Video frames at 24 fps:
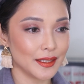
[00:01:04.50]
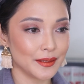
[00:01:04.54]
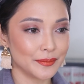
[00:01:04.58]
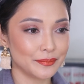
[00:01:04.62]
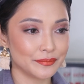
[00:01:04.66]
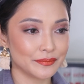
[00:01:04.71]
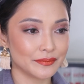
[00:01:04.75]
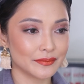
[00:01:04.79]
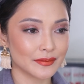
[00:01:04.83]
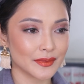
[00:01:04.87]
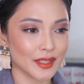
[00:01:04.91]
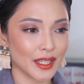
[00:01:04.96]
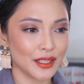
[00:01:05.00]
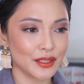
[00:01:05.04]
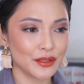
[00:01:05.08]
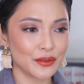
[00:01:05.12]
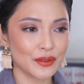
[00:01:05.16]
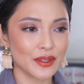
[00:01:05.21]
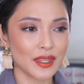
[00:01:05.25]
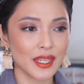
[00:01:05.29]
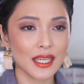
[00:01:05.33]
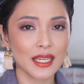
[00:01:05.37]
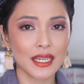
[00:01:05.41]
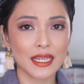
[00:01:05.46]
um, I
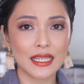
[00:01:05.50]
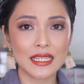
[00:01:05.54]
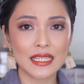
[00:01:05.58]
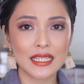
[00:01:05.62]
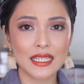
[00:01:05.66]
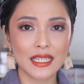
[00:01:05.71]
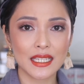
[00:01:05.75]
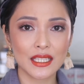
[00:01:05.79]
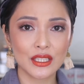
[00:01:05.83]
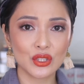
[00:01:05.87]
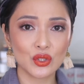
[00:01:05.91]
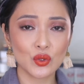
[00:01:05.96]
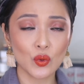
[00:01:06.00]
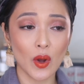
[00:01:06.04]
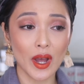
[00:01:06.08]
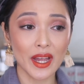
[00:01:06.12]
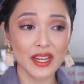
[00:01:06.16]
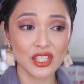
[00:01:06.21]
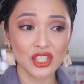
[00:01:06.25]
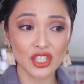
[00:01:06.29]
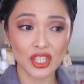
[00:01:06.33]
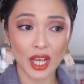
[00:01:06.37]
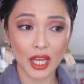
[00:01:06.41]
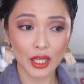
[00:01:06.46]
don't think I need two
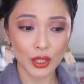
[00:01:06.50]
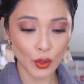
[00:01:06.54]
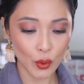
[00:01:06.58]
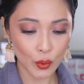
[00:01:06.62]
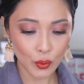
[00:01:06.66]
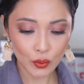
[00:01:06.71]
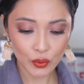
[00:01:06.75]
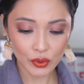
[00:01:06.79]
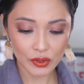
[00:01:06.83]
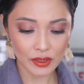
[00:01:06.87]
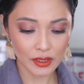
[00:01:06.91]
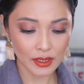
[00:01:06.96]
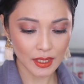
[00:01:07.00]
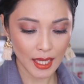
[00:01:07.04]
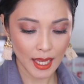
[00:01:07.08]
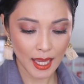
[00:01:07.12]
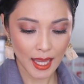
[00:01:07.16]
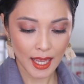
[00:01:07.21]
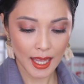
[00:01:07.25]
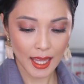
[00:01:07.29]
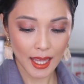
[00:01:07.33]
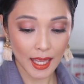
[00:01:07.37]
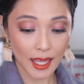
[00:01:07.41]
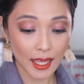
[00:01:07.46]
eyeshadows.
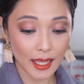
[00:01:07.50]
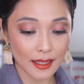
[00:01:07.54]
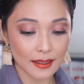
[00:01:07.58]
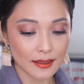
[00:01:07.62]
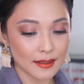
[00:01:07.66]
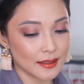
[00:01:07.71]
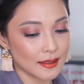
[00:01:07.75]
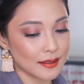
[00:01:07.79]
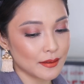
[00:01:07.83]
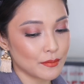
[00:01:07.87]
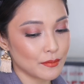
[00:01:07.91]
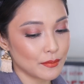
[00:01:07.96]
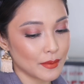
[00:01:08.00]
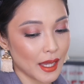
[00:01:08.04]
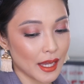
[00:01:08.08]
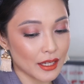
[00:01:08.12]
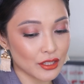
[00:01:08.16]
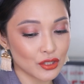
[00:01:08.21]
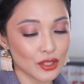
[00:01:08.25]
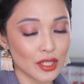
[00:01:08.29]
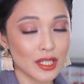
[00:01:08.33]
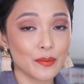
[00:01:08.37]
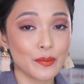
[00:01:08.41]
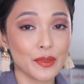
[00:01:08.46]
And
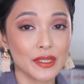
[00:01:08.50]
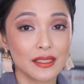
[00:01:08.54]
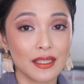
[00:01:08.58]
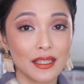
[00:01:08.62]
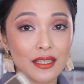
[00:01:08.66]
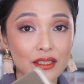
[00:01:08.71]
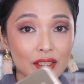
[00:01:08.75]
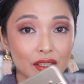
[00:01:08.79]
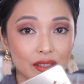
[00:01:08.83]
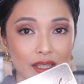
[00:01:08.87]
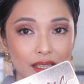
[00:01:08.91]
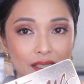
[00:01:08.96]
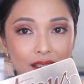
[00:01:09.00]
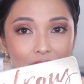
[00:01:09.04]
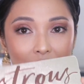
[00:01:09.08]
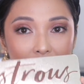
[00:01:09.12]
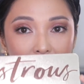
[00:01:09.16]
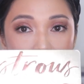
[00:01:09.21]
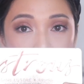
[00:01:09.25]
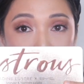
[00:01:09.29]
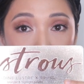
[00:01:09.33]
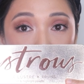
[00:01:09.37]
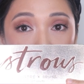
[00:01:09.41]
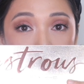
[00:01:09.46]
actually, mas
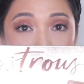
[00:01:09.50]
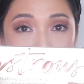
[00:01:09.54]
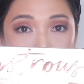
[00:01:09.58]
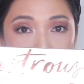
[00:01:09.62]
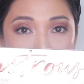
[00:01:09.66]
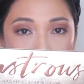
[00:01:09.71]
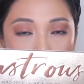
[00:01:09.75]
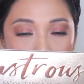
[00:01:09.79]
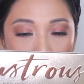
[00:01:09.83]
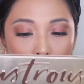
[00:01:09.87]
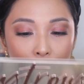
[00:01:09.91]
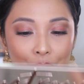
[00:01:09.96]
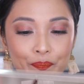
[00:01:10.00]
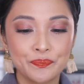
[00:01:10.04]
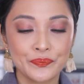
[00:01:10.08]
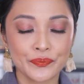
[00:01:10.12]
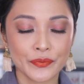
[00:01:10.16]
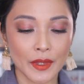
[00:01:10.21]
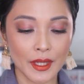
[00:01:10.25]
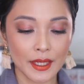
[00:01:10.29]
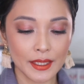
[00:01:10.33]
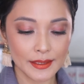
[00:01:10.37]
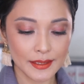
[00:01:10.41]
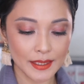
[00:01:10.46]
interested ako dito
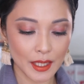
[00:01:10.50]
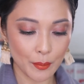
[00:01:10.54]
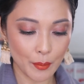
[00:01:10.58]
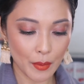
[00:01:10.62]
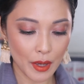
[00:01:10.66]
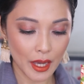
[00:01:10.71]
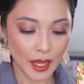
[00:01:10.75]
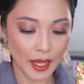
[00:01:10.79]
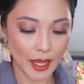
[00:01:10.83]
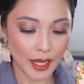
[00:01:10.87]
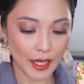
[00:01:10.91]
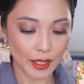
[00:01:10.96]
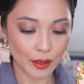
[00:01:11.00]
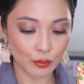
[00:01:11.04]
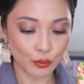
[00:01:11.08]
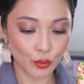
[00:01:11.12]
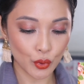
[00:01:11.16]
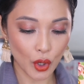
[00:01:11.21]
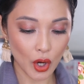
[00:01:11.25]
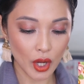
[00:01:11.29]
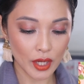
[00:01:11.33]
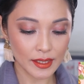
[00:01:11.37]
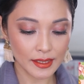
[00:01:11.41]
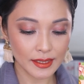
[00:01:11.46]
sa my
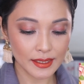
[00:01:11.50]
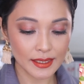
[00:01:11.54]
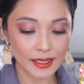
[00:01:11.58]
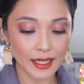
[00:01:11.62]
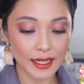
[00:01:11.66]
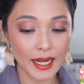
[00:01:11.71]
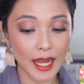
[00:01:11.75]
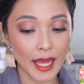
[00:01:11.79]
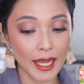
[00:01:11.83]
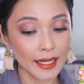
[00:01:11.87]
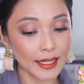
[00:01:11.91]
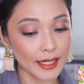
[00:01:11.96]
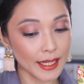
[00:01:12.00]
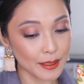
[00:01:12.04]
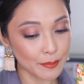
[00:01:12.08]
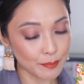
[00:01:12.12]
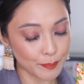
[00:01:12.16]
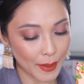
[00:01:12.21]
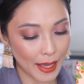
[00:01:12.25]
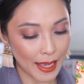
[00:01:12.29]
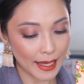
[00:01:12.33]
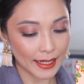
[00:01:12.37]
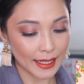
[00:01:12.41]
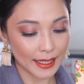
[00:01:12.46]
bronze and
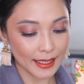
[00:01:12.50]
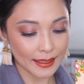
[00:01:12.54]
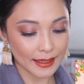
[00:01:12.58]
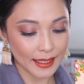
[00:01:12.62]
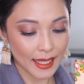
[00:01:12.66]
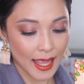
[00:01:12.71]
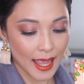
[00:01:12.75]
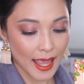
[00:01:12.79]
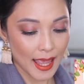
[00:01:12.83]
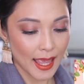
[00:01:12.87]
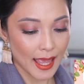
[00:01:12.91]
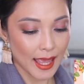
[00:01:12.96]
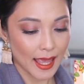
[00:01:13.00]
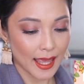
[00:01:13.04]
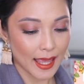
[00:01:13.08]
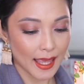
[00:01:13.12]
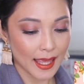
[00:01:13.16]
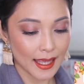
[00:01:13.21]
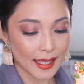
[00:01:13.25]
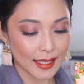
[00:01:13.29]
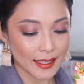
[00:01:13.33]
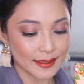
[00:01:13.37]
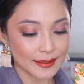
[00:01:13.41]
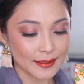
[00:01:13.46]
highlight palette
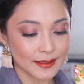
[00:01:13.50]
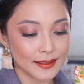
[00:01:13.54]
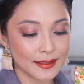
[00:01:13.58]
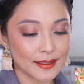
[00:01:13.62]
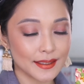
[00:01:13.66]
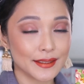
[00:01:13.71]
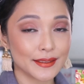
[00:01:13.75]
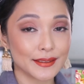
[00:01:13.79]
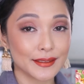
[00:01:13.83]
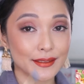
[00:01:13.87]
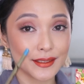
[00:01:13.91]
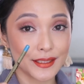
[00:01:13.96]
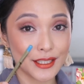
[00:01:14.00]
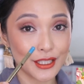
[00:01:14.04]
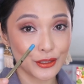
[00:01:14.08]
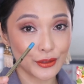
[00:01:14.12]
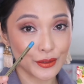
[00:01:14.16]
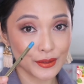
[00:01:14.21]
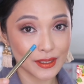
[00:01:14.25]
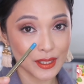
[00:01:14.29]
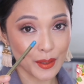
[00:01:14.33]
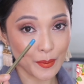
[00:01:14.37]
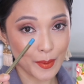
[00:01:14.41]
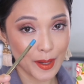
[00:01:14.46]
and
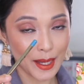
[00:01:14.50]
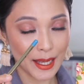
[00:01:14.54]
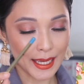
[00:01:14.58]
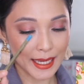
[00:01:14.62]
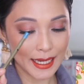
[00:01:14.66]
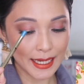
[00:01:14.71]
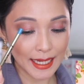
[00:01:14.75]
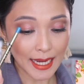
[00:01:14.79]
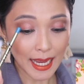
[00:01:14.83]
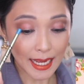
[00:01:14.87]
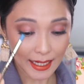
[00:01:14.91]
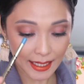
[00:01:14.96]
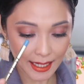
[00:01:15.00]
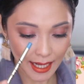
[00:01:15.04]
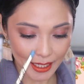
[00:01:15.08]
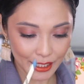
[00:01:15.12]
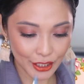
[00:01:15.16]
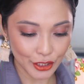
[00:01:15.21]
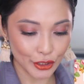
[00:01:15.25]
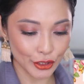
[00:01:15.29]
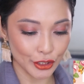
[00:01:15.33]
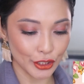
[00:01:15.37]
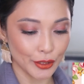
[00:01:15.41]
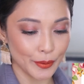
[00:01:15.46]
dito sa my
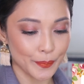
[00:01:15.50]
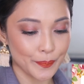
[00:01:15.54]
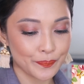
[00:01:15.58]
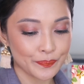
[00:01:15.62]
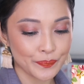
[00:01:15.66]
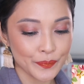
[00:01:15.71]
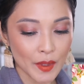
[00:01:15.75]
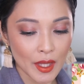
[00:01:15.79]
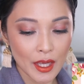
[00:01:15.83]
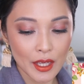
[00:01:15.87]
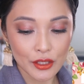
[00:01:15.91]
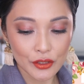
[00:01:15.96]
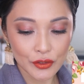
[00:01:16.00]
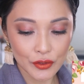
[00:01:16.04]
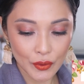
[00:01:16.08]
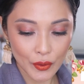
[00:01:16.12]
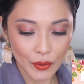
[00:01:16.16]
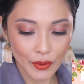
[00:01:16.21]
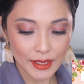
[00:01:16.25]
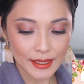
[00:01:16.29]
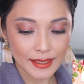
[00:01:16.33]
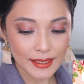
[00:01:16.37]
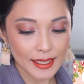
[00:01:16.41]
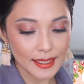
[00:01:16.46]
liner.
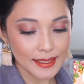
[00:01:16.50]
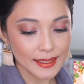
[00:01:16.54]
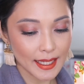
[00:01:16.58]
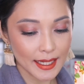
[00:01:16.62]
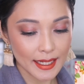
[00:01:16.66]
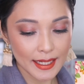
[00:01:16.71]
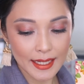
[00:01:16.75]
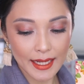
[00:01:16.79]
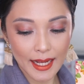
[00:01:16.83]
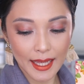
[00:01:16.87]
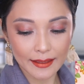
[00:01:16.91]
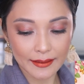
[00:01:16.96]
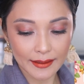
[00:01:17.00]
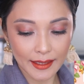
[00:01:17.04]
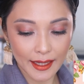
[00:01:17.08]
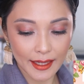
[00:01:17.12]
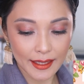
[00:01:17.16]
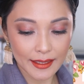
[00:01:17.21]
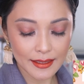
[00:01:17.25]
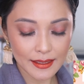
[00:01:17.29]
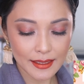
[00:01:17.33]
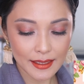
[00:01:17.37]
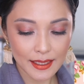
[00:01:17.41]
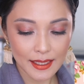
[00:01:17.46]
So, isa-isahin
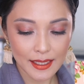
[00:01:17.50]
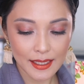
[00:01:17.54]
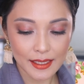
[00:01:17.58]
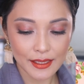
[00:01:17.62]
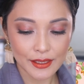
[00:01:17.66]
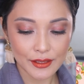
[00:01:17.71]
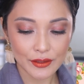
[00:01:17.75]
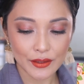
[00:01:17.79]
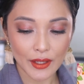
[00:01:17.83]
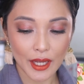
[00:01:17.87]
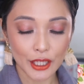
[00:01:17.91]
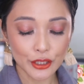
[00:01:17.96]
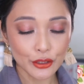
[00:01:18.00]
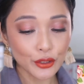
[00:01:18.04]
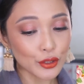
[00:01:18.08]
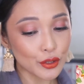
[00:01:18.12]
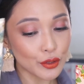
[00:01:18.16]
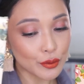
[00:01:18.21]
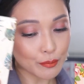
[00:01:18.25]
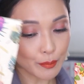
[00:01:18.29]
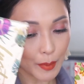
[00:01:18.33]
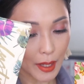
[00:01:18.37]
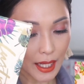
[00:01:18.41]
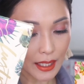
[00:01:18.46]
natin. So, ito
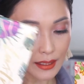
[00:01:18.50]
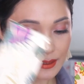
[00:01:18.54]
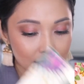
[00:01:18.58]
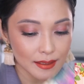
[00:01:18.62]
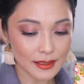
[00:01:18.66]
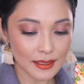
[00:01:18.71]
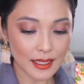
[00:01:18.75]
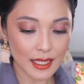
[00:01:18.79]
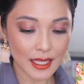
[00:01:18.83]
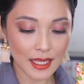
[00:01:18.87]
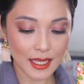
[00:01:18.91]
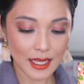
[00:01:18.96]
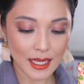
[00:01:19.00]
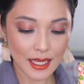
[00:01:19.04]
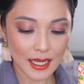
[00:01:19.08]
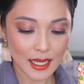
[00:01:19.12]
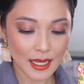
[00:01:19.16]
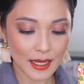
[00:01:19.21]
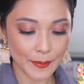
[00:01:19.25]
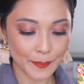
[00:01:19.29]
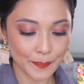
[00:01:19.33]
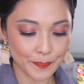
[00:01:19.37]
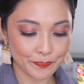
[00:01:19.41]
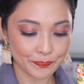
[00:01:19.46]
yung box ni